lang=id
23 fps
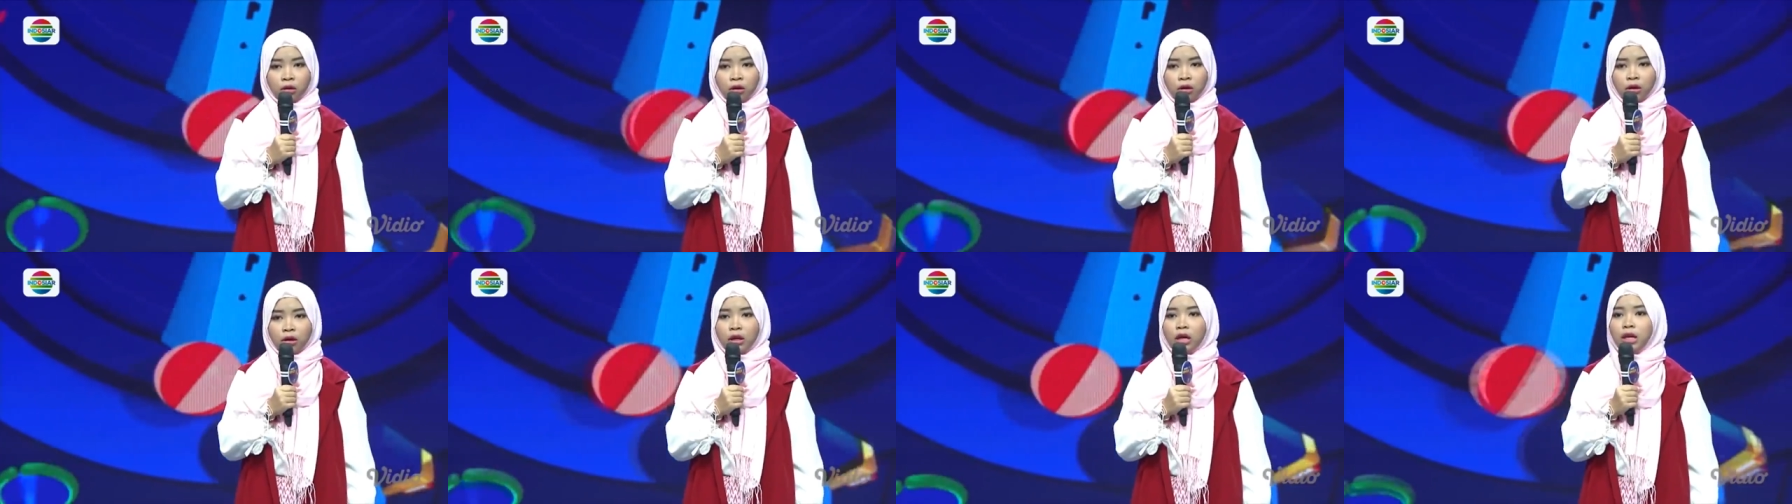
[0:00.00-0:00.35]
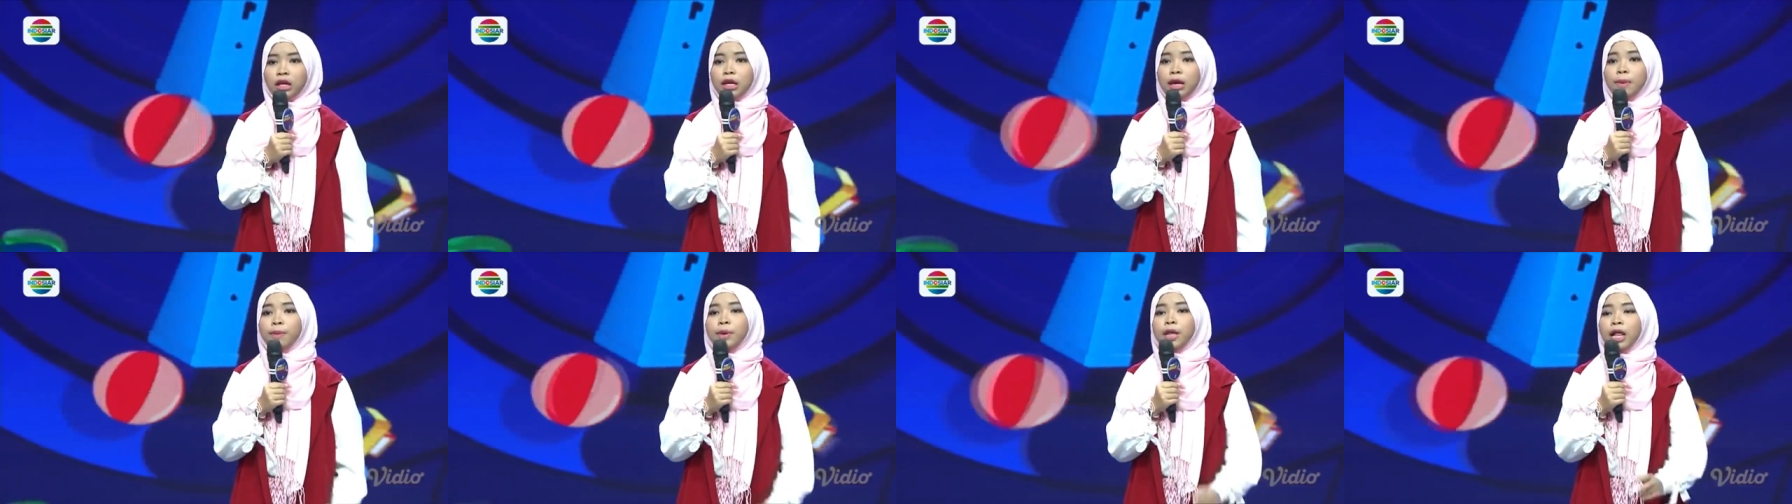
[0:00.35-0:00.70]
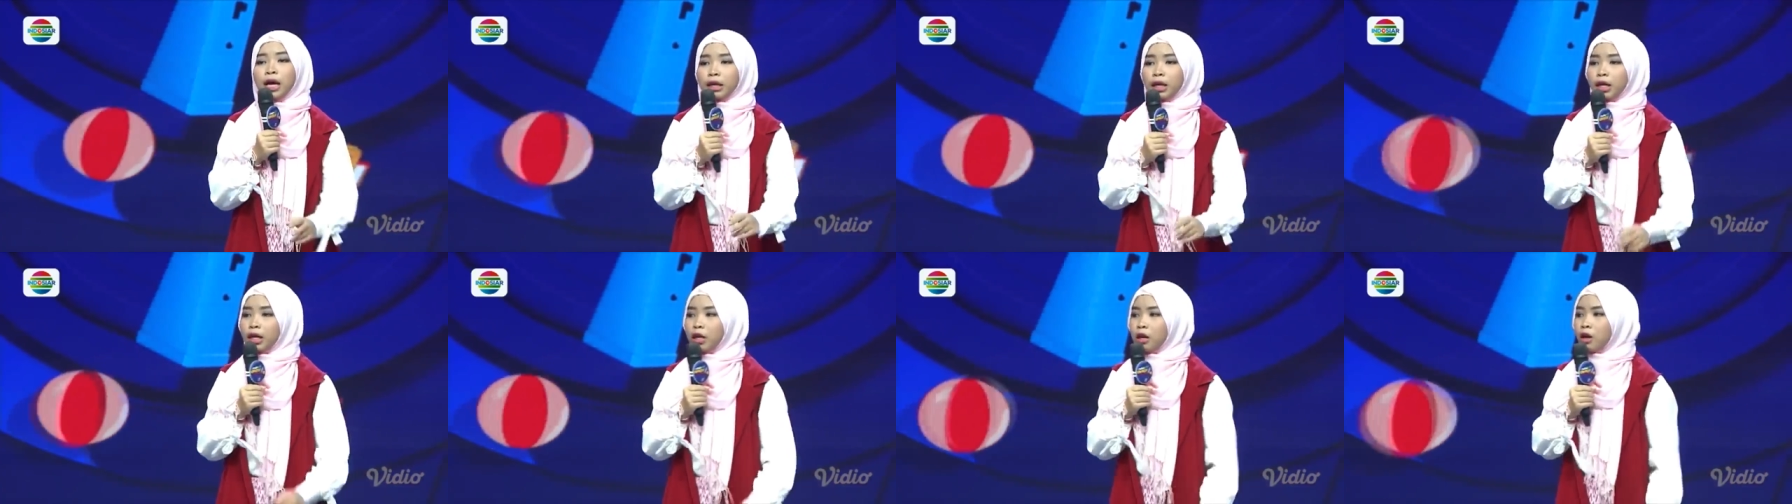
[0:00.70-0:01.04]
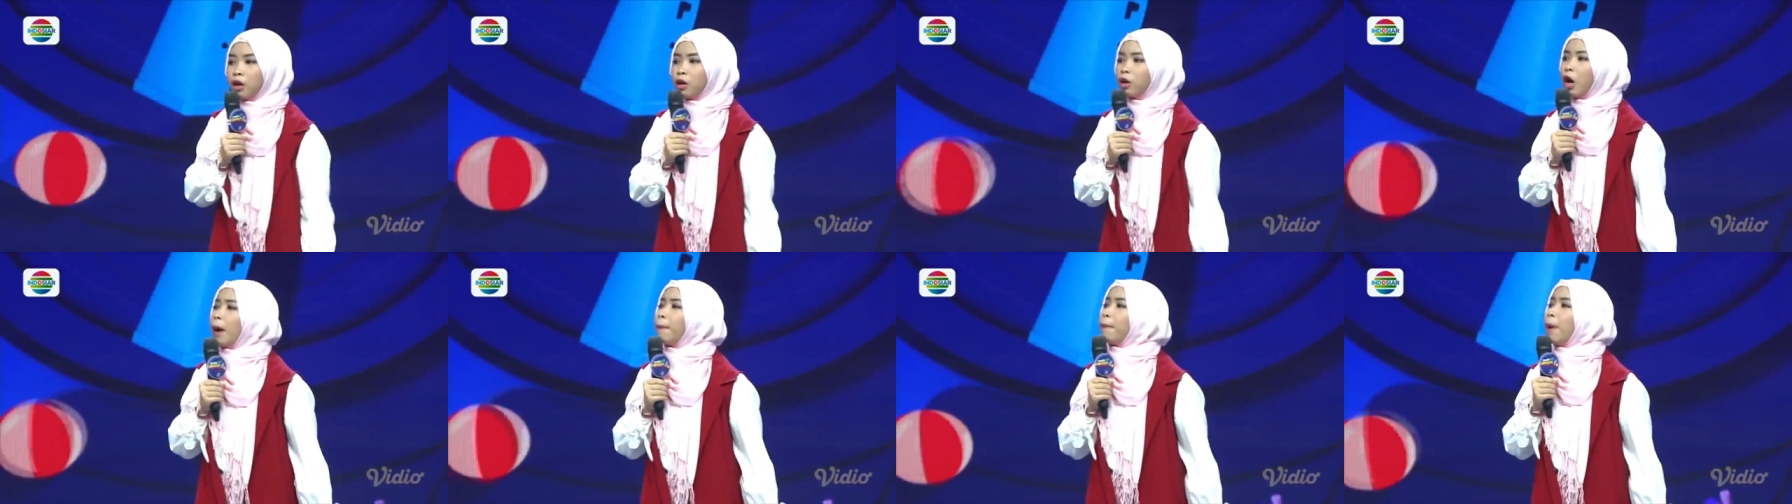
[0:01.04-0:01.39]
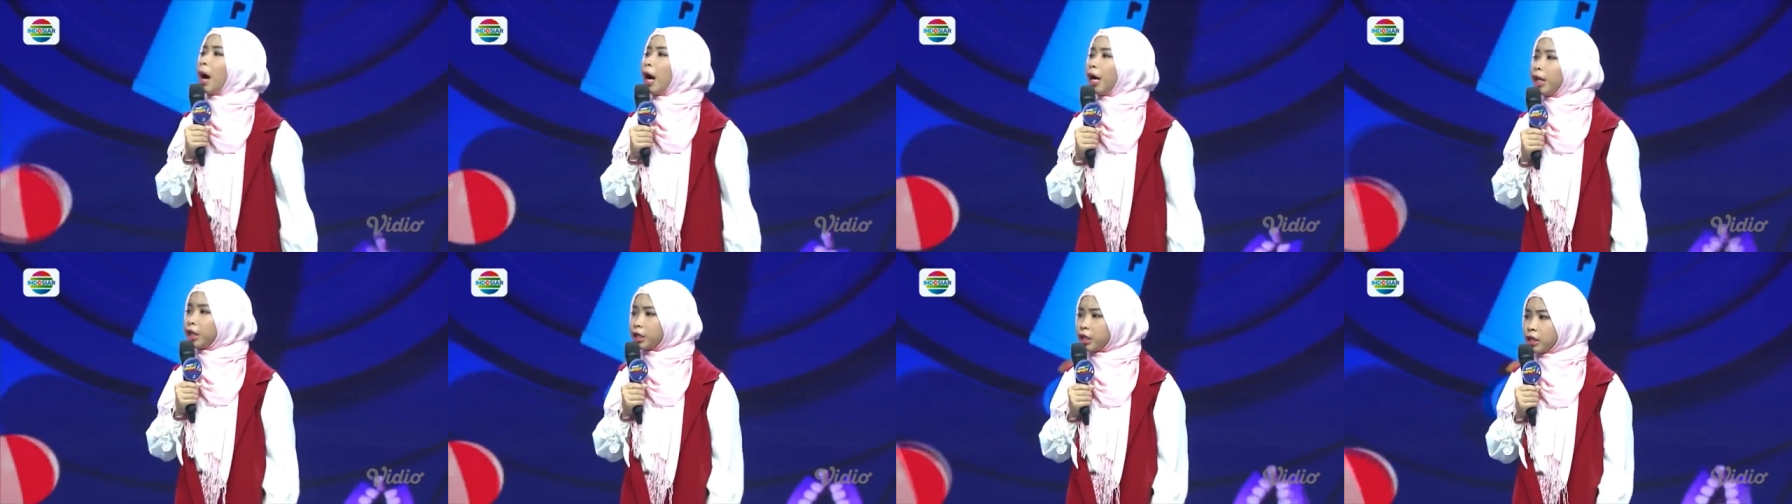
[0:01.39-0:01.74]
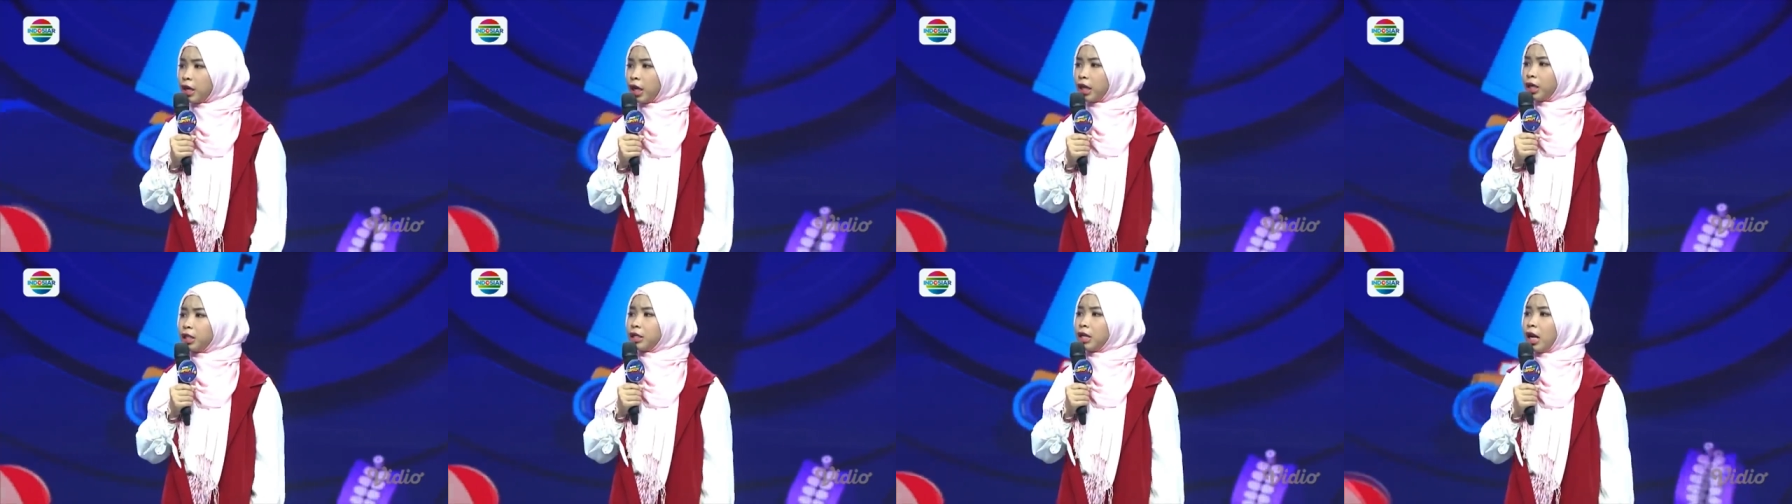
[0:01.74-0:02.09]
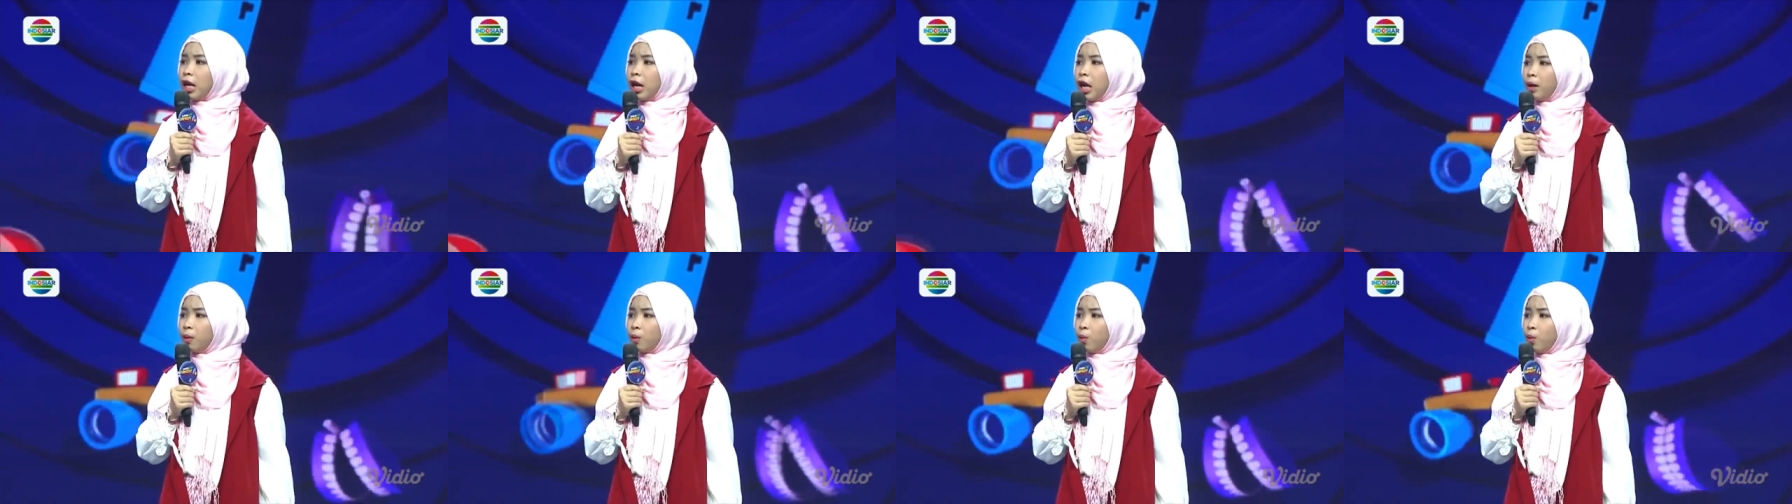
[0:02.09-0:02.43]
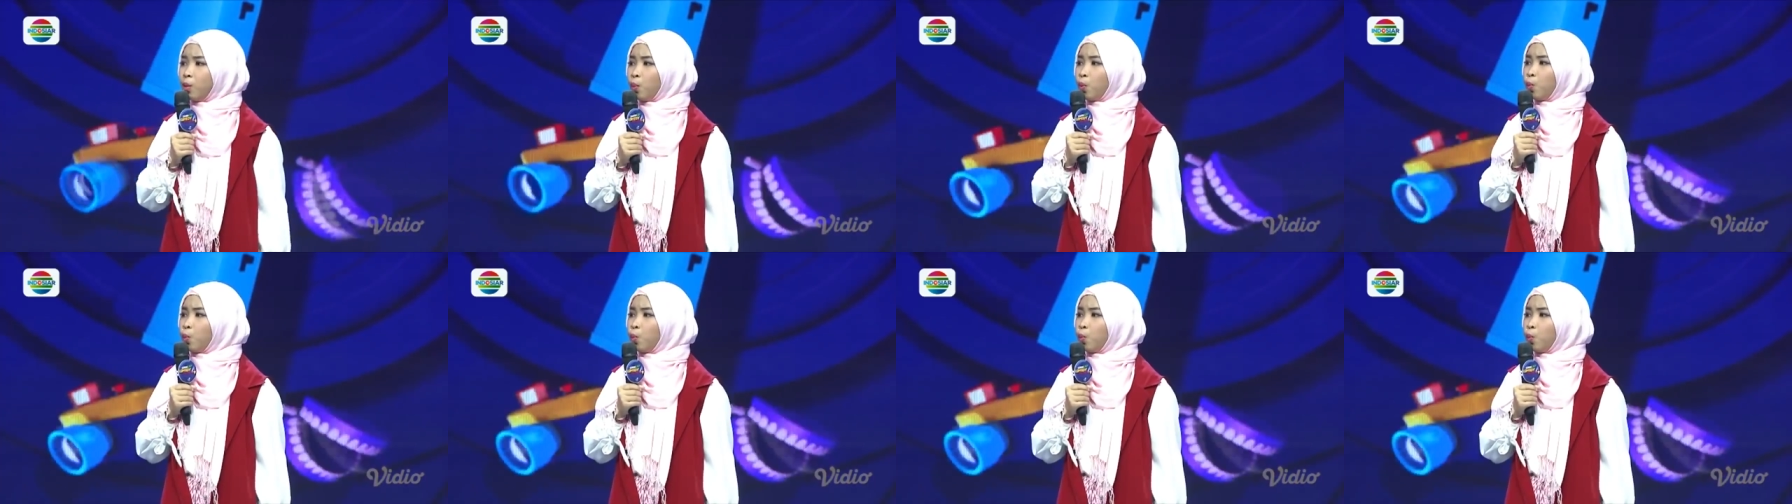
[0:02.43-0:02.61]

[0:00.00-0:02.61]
Iya dia bilang nih, ngapain sih jalan-jalan,